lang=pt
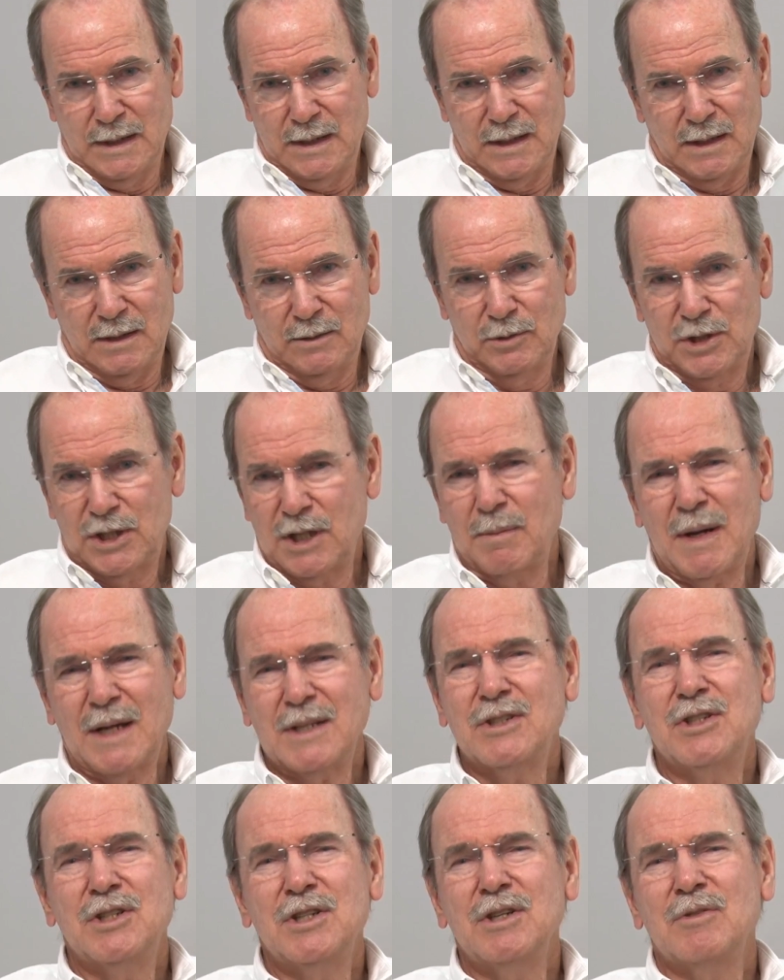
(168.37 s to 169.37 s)
é, um
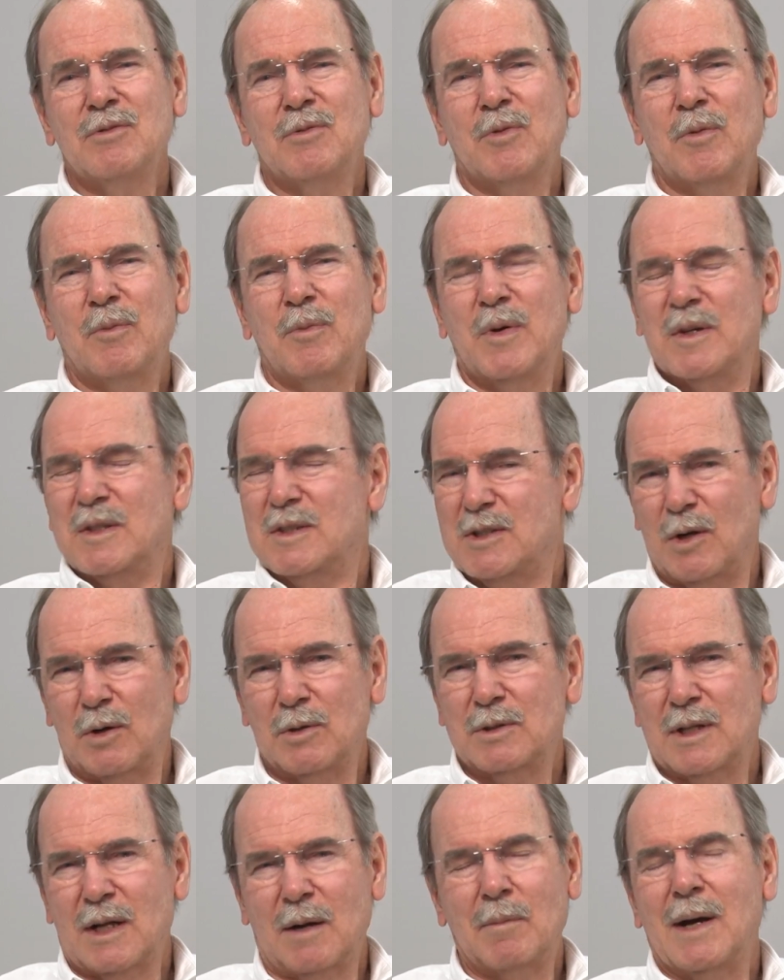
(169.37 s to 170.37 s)
chamativo para o
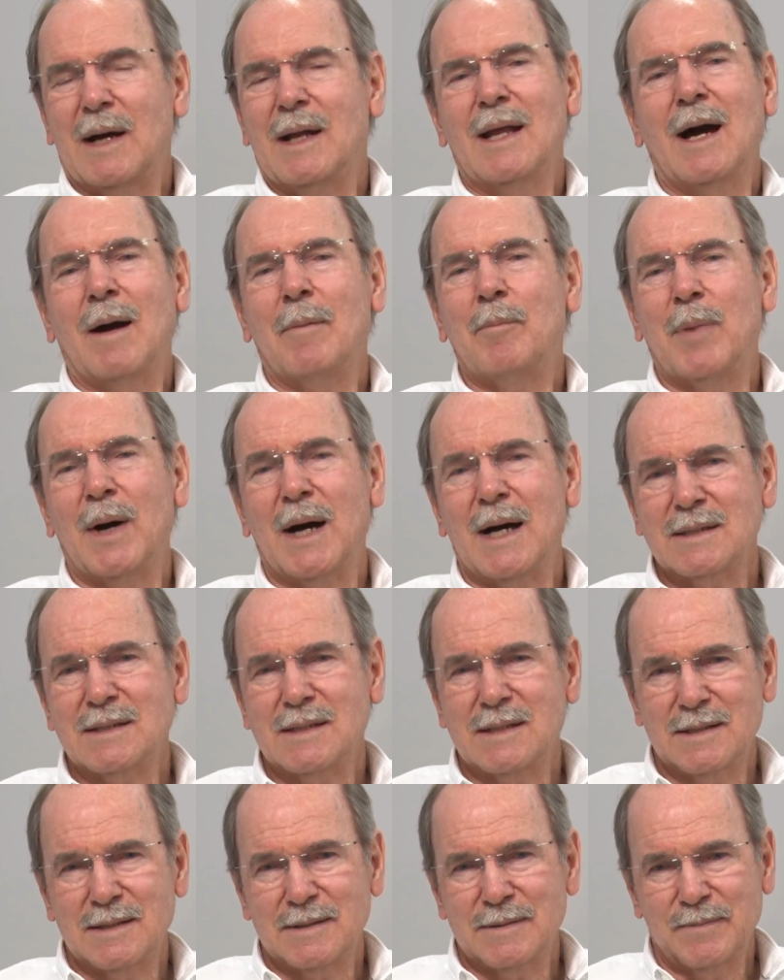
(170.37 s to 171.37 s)
pessoal trabalhar a
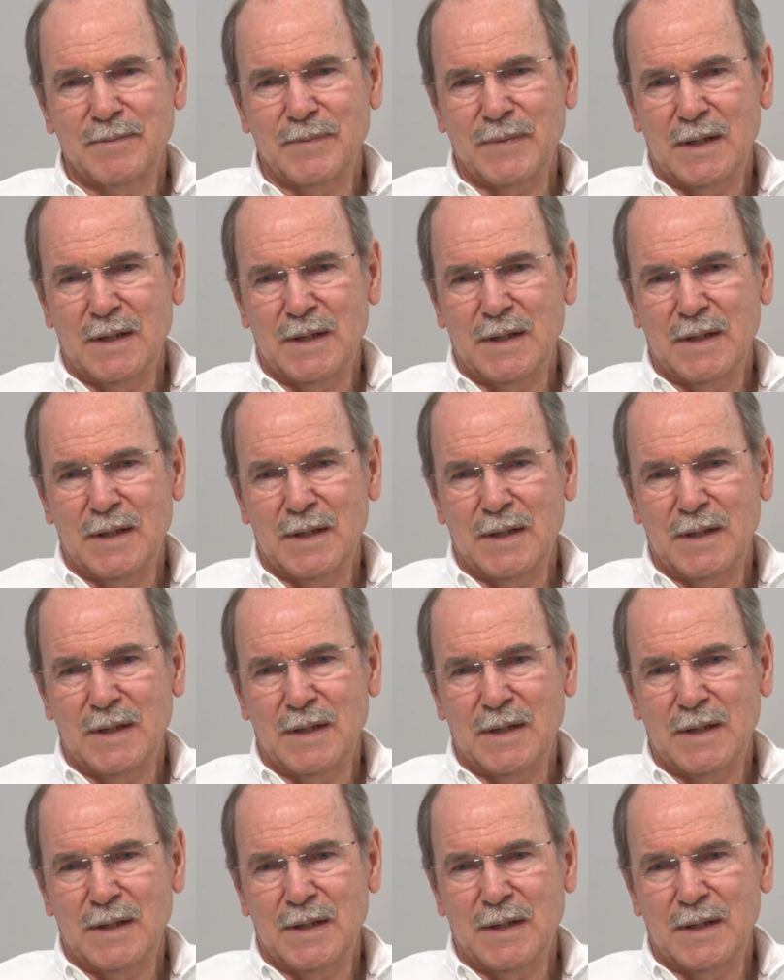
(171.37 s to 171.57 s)
paz.